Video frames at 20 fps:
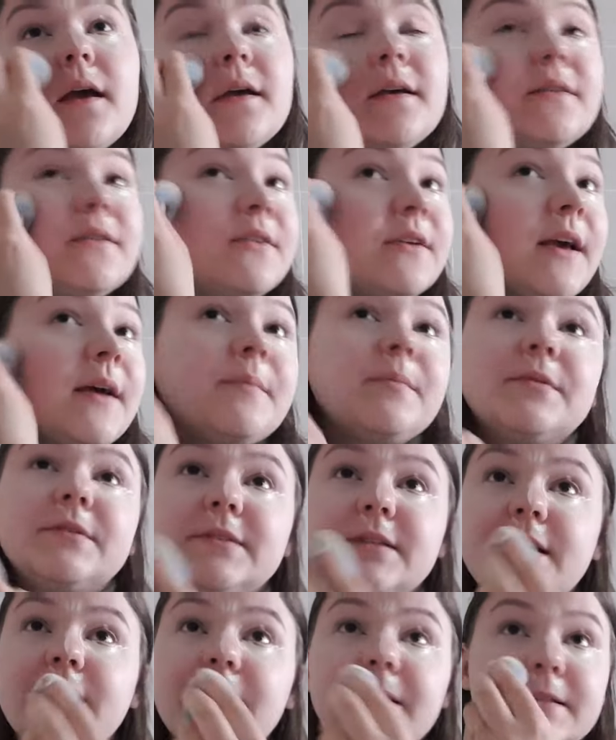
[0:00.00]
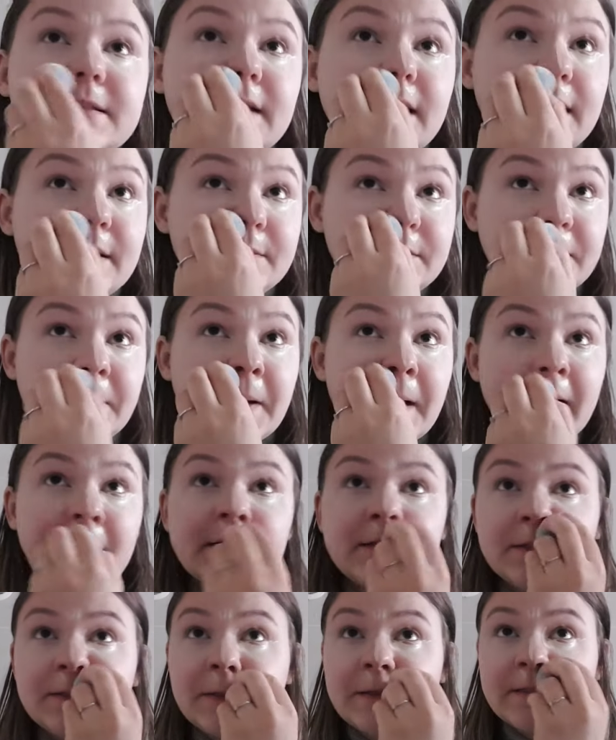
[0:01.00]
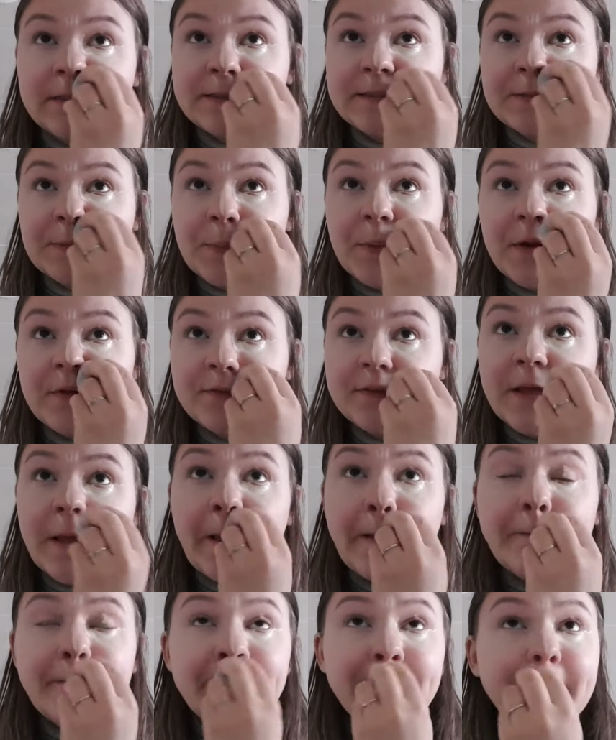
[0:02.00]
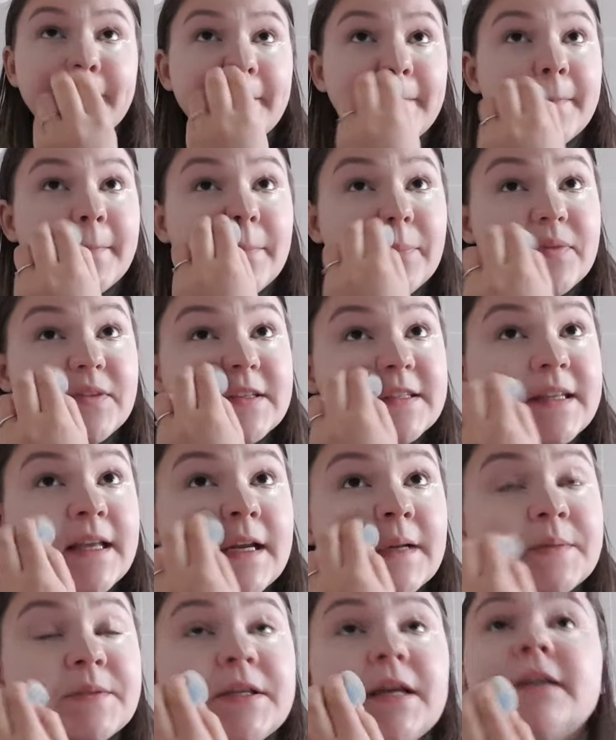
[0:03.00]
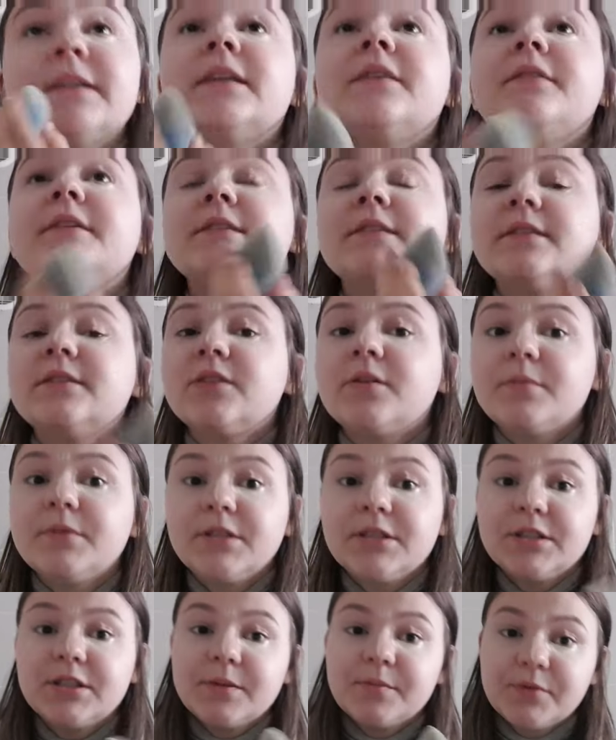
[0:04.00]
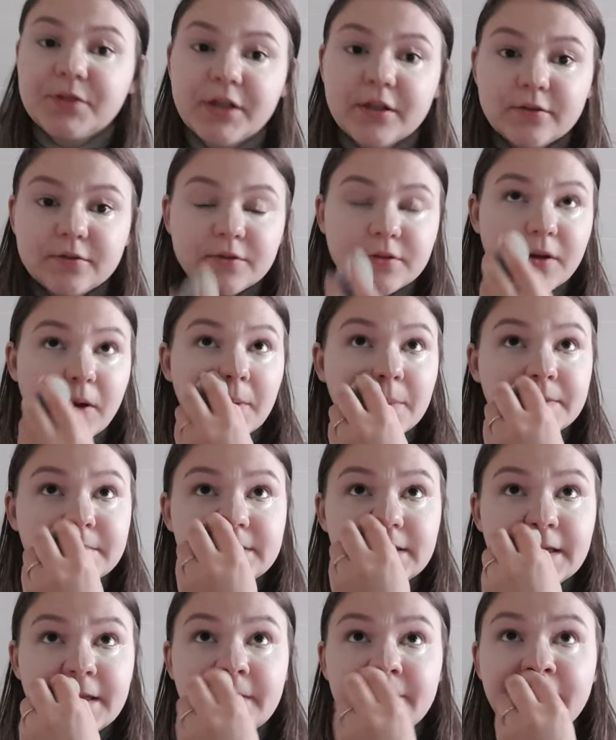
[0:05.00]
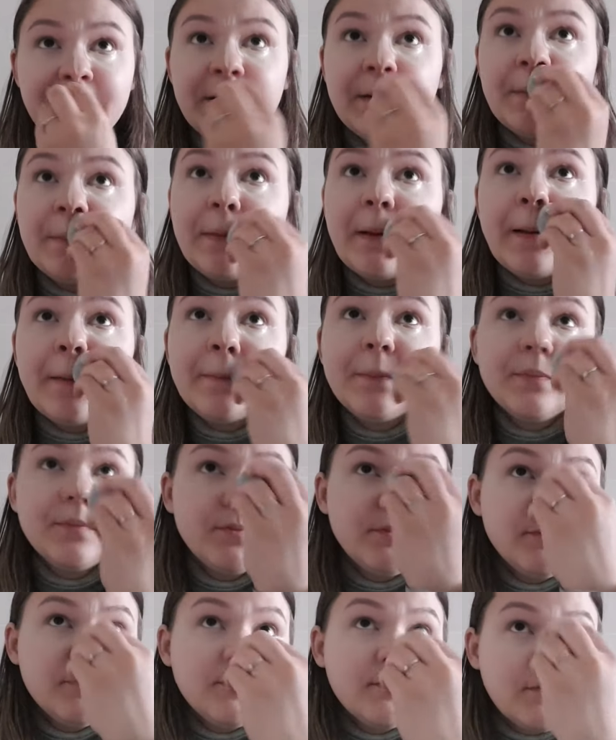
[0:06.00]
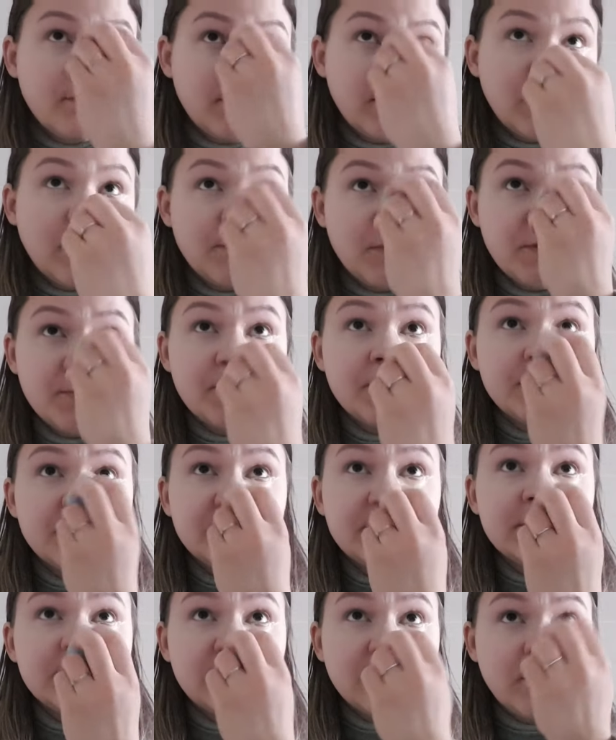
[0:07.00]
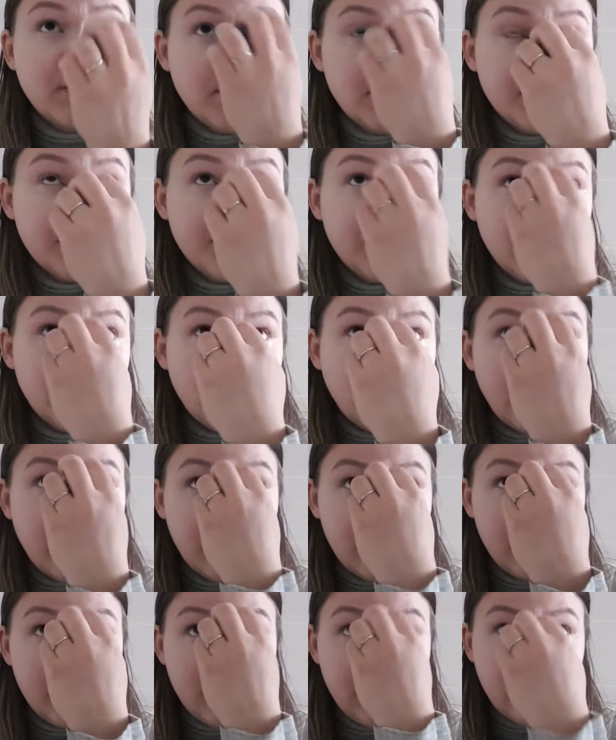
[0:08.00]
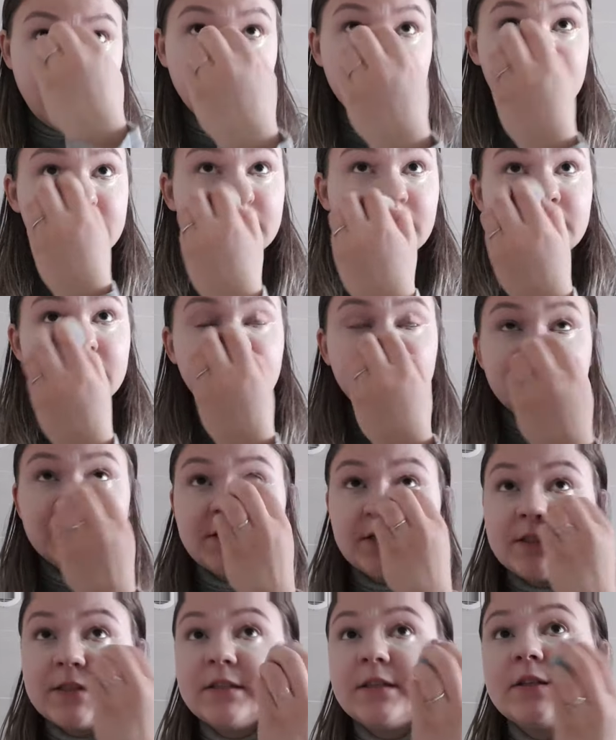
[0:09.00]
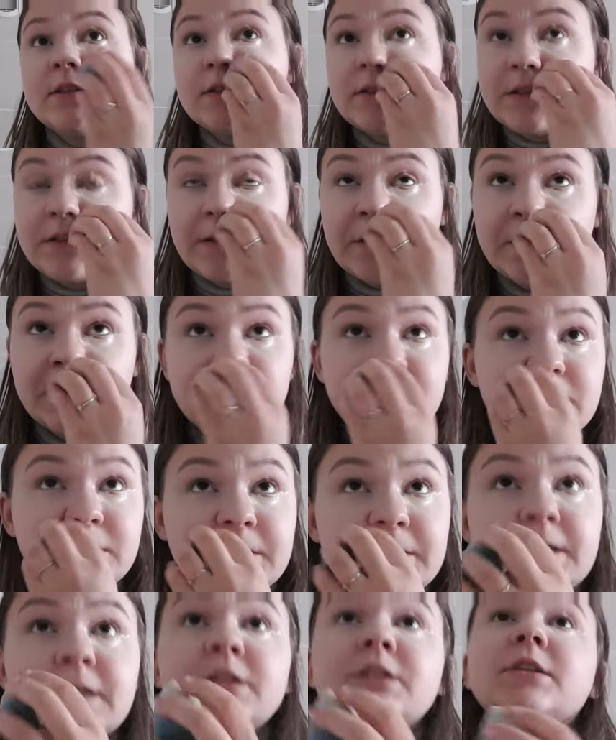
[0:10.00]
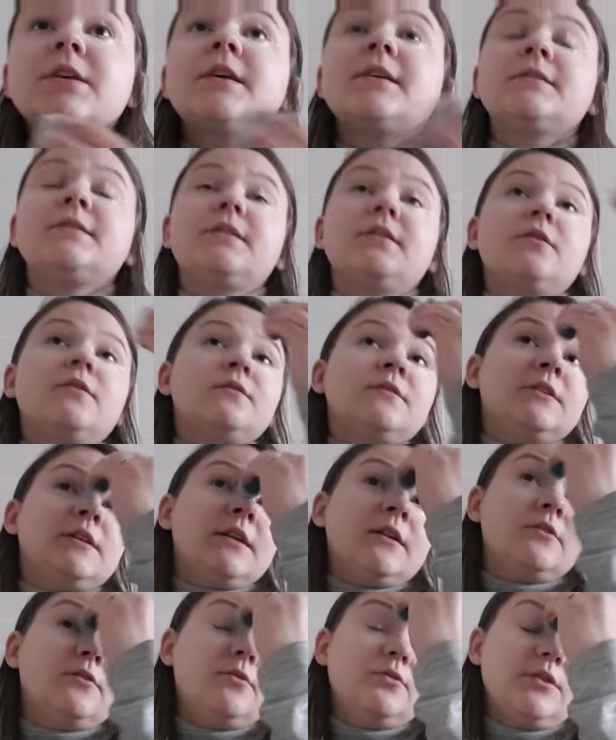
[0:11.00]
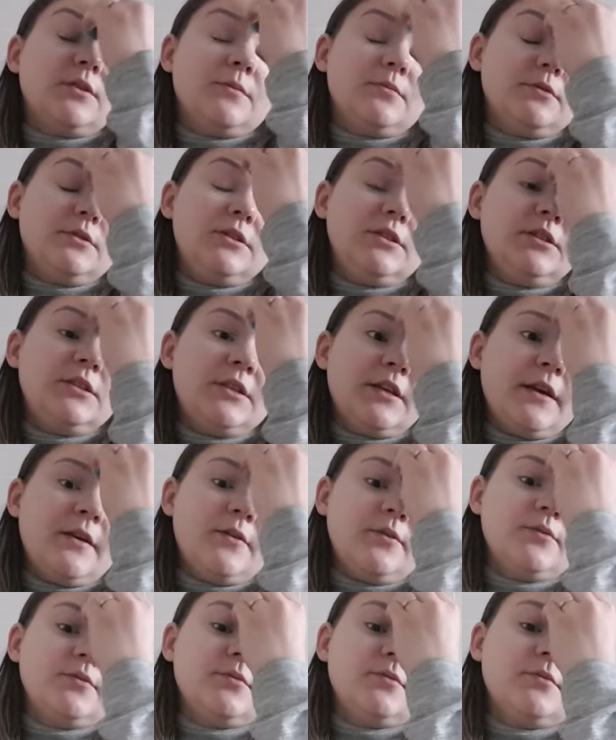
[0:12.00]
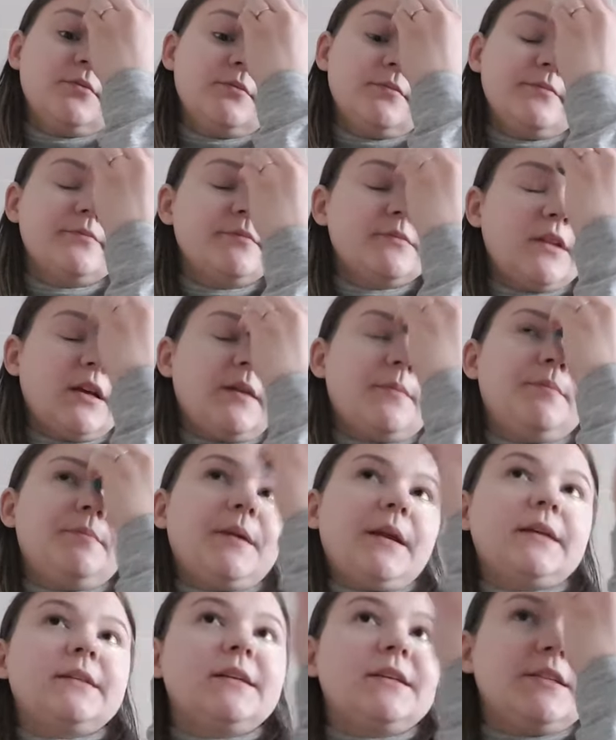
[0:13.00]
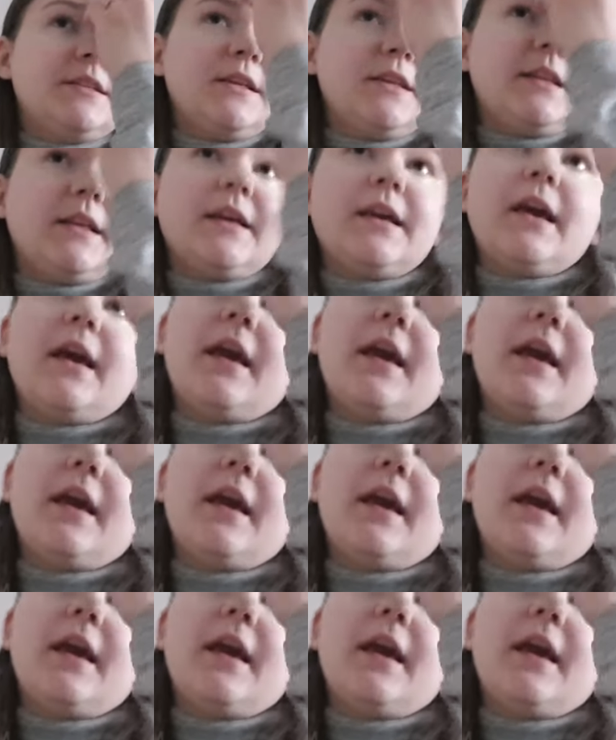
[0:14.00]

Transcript: No ja staram się ogarnąć, chociaż co prawda mm, staram się jak najwięcej zrobić jeszcze przed obudzeniem Filipa, mm, mimo wszystko, no ale ostatnimi czasy jest to dość ciężkie z tego względu, że budzi się tak praktycznie tak